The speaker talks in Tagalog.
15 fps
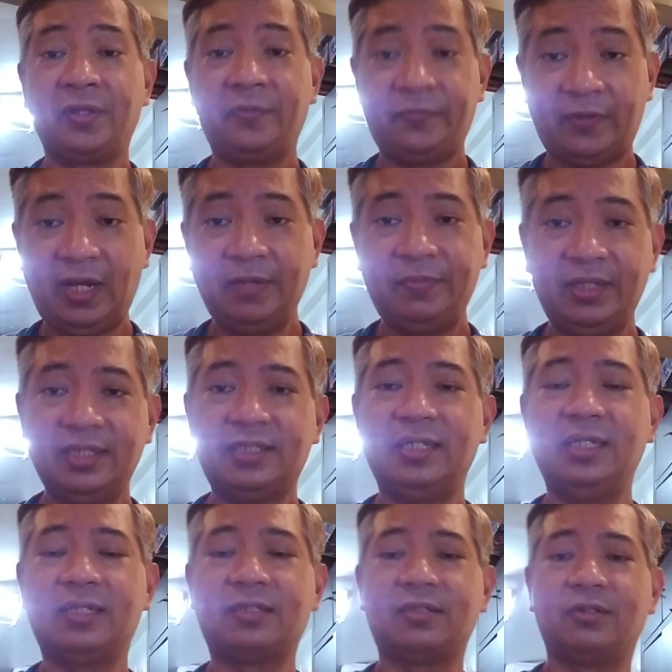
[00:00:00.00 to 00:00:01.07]
5, and
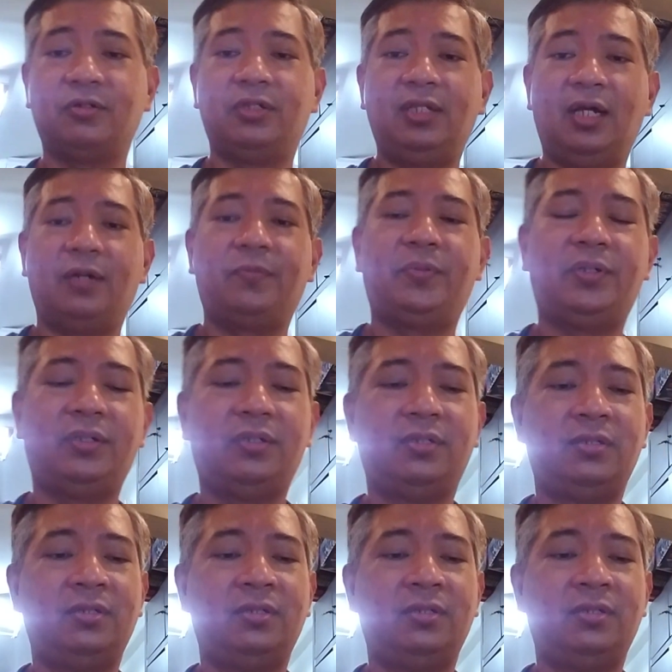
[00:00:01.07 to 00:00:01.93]
6. Good luck po.